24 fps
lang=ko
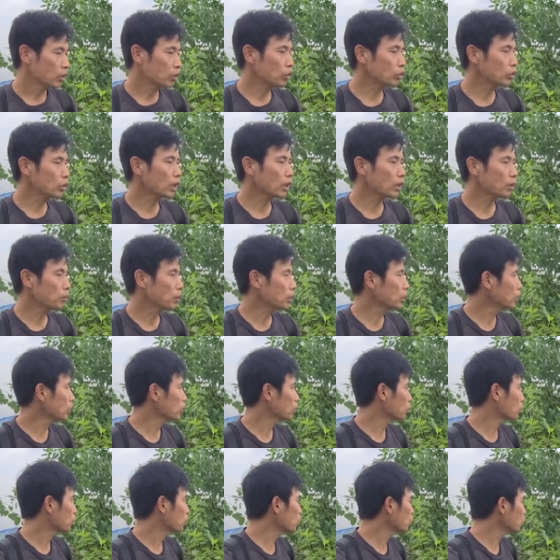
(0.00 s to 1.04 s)
그렇지
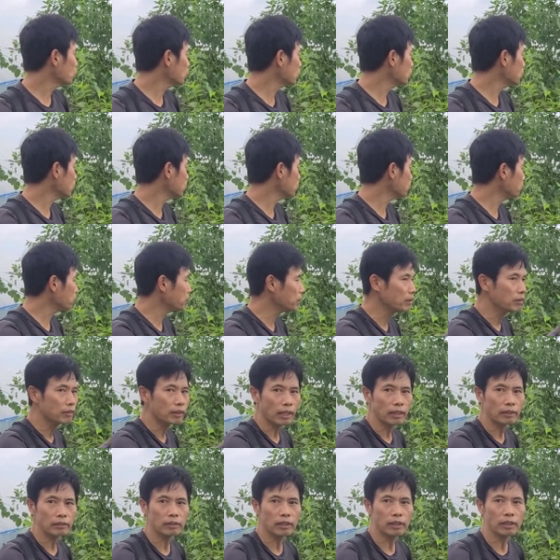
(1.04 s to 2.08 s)
않으면 꽃이 핀
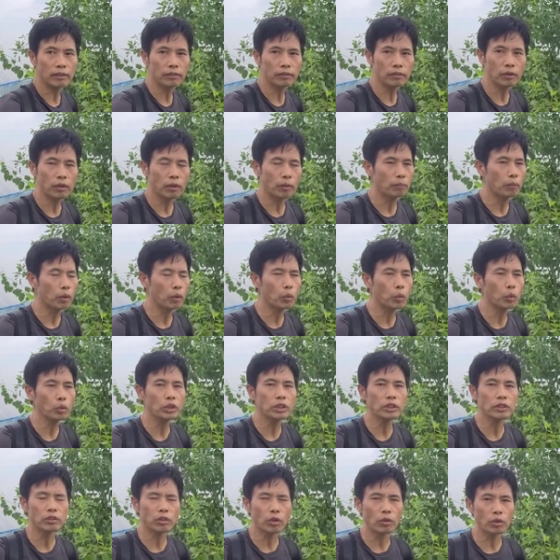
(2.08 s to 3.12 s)
상태에서 뭐
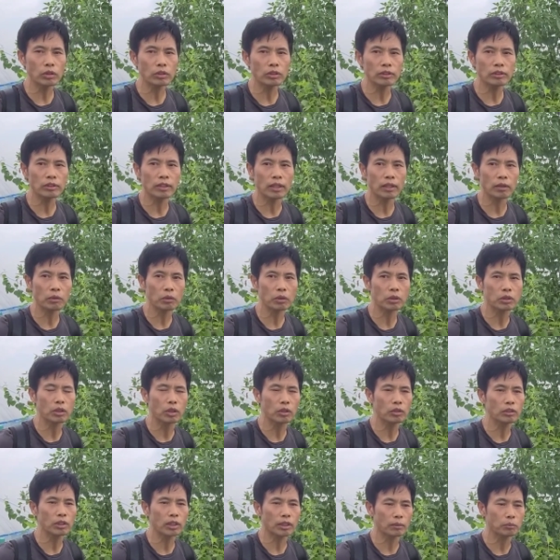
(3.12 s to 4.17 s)
꽃이 떨어진다라고
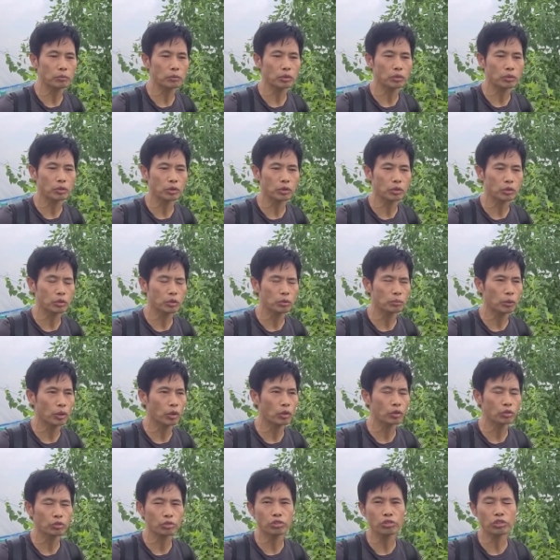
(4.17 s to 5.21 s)
그런 사람들도 있고
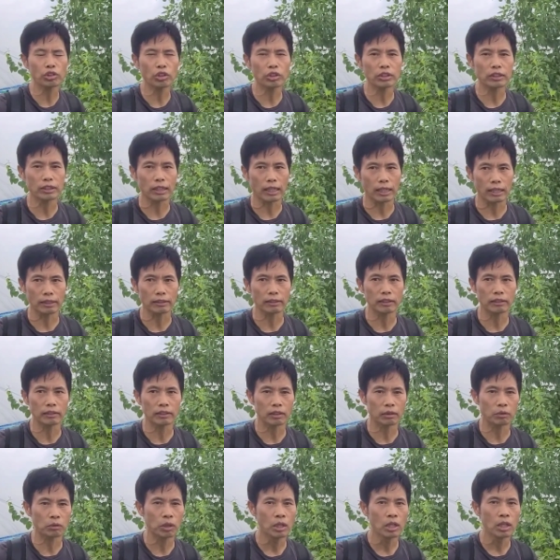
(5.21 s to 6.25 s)
뭐 수정이 잘 안
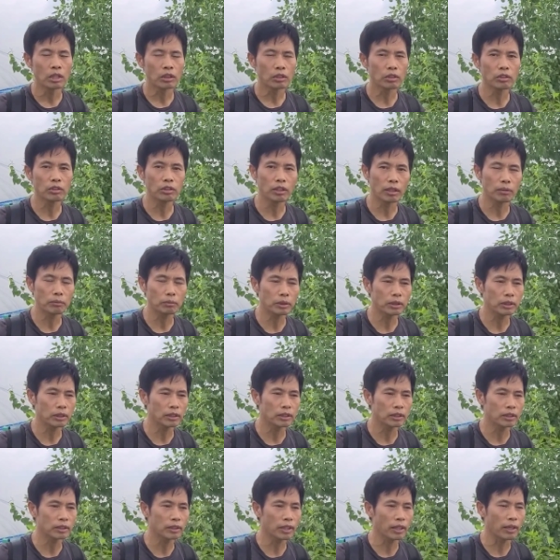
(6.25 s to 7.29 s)
된다고 그런 사람들이
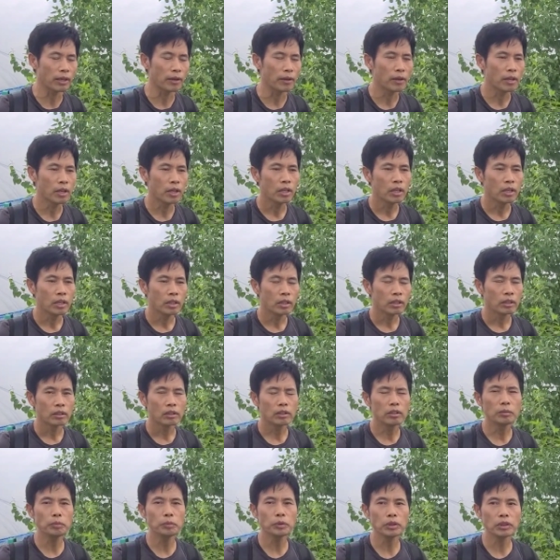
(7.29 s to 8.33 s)
있는데
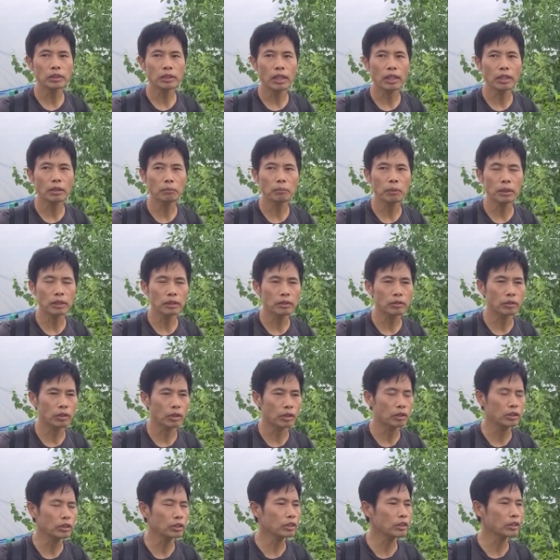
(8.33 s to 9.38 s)
그분이 하는 말이
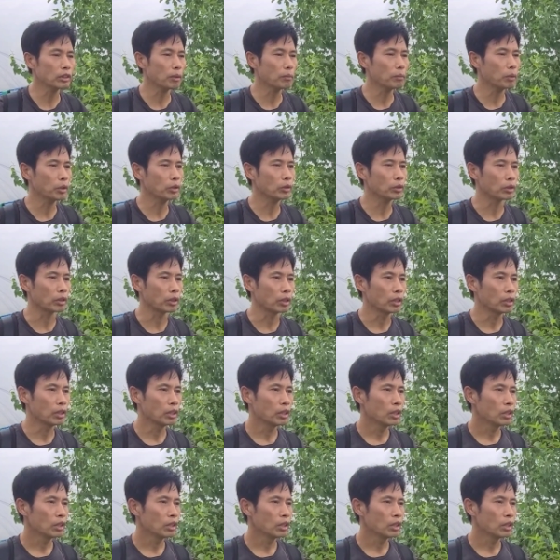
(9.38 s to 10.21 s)
그래요. 그렇게 되면은